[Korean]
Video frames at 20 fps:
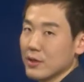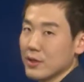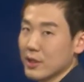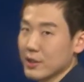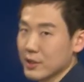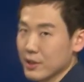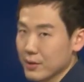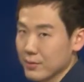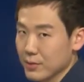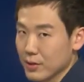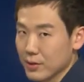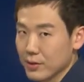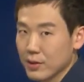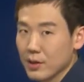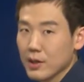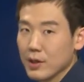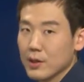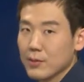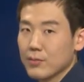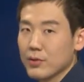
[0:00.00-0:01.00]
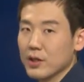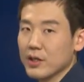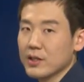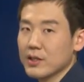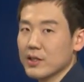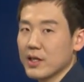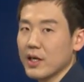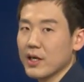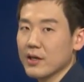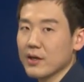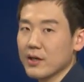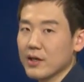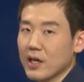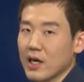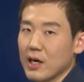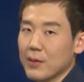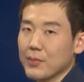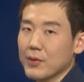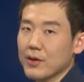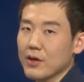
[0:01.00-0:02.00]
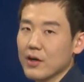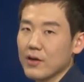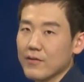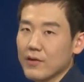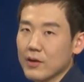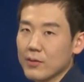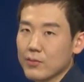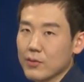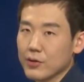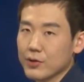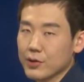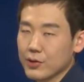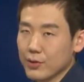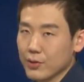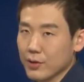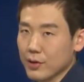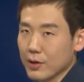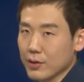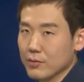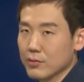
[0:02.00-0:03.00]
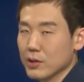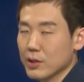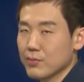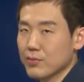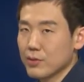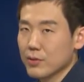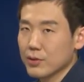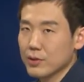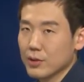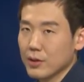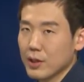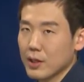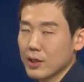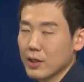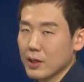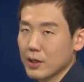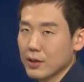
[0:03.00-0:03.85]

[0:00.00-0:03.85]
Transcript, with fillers: 다시 한번 Please take a copy of our brochure 우리 브로셔 하나